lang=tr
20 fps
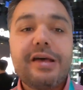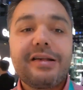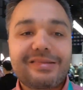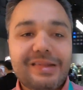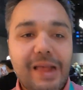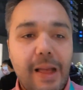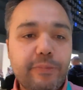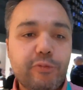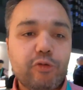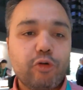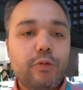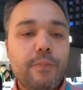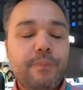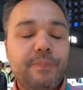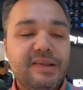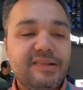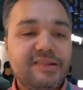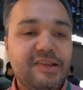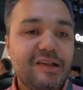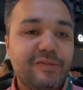Samsung'un
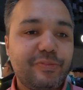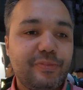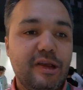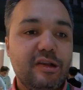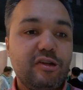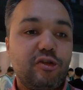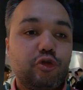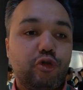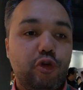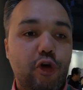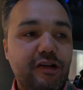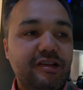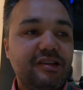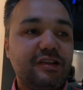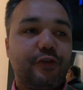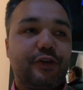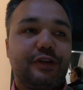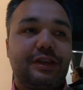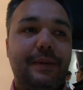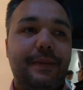PC Express
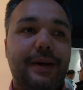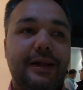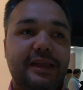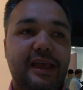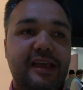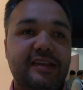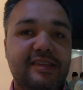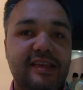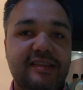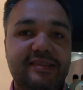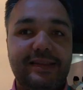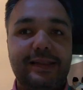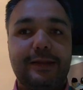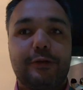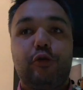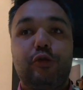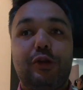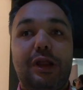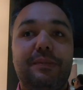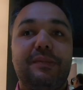4.0 tabanlı
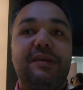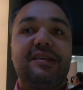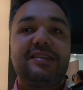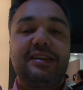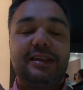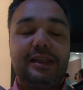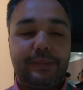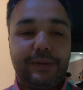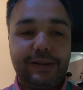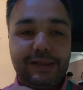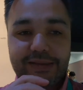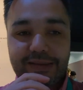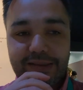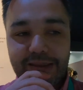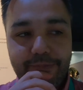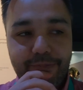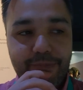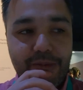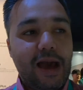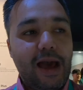SSD'ler üretmesiyle
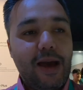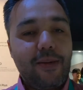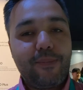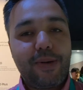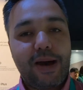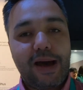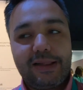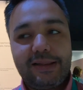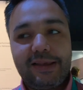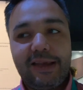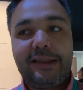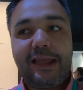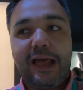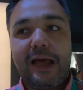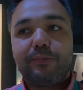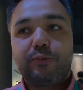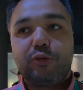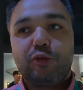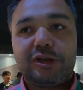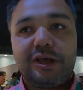birlikte hem maliyet
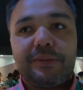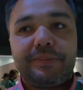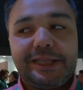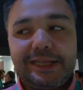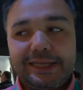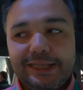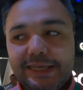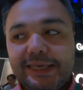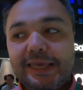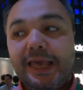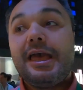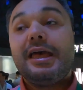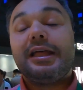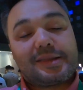hem bulunabilirlik